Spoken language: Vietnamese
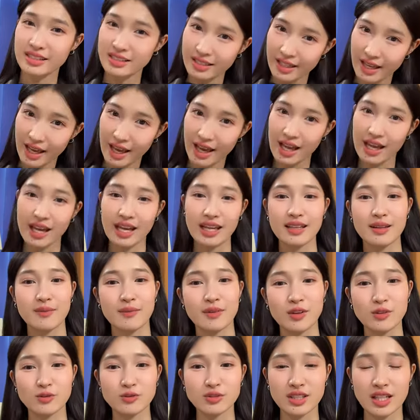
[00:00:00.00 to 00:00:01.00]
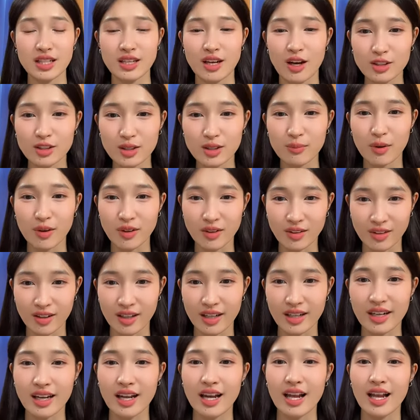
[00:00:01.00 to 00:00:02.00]
skincare thì mình cũng sẽ nói cho mọi
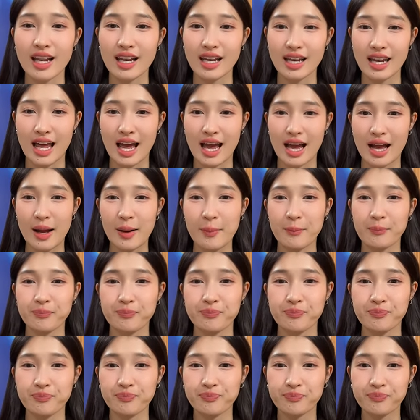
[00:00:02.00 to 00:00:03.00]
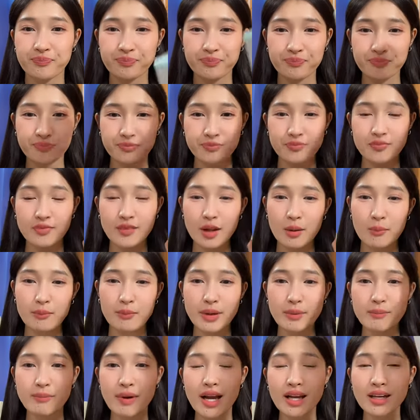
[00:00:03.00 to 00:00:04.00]
người là
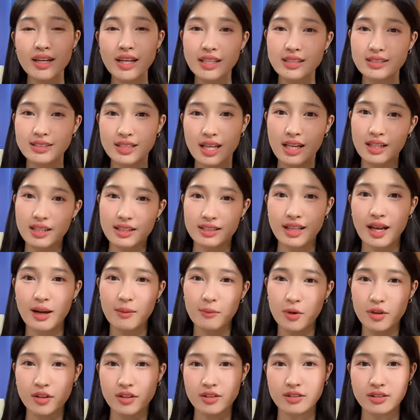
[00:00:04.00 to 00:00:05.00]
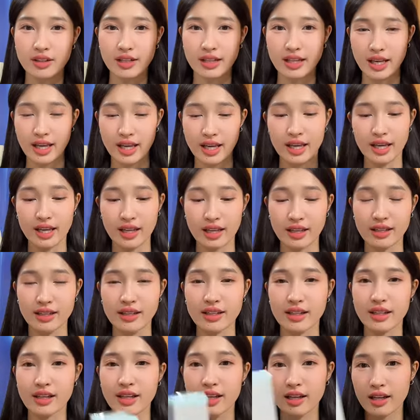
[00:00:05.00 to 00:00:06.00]
mình mang này sang để tặng mọi người nè
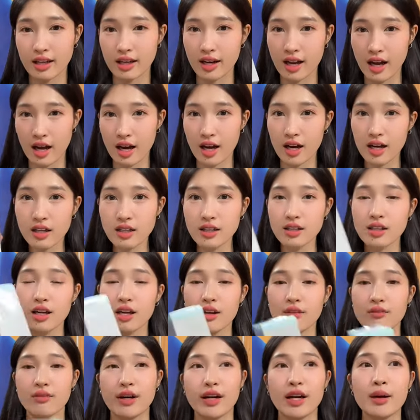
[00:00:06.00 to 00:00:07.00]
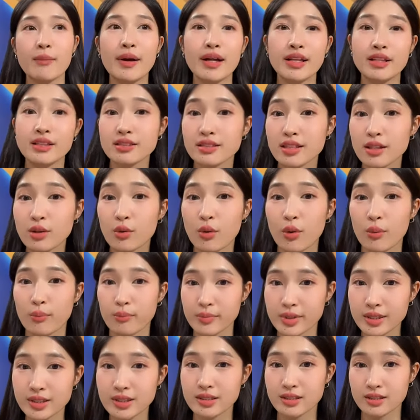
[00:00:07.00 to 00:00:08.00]
đó và các bạn thí sinh
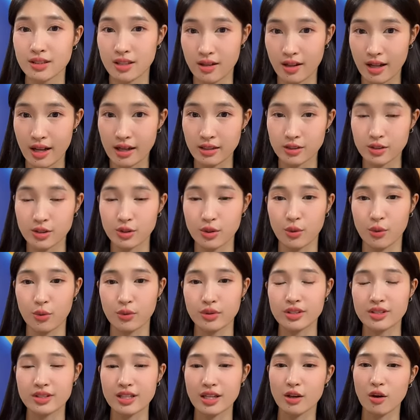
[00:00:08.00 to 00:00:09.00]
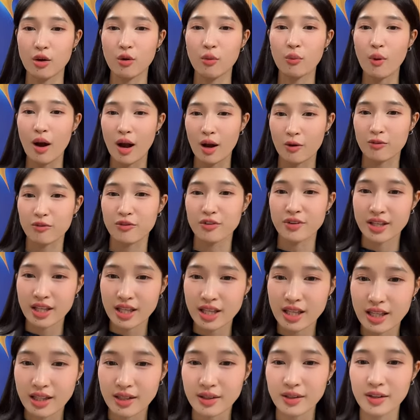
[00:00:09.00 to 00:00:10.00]
của Miss International thì sẽ có quà của
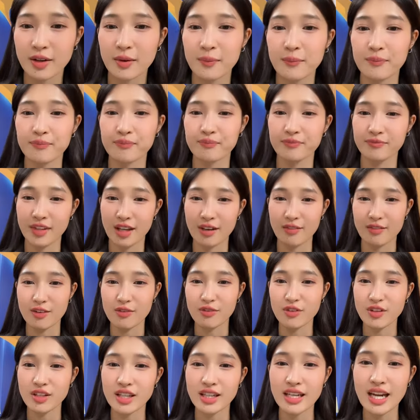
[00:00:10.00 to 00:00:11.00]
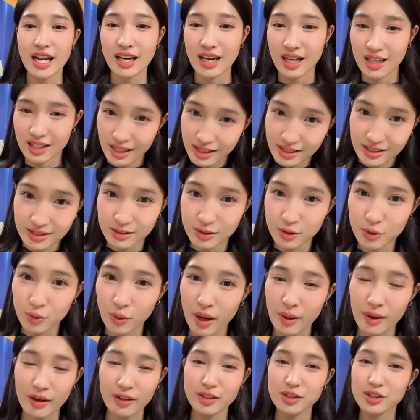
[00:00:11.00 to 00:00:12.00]
Phương Nhi tại vì Phương Nhi đang là đại sứ
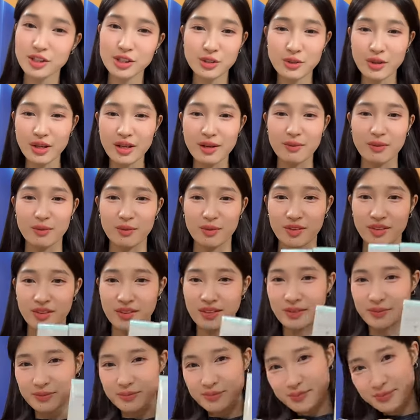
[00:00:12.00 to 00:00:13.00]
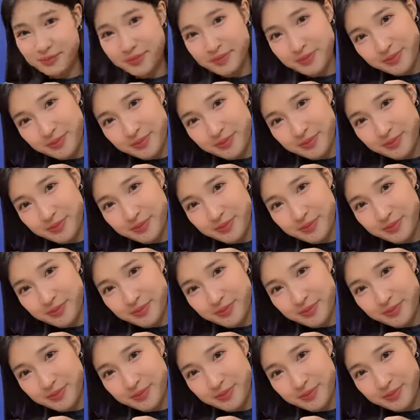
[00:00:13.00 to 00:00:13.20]
của artistry mà mọi người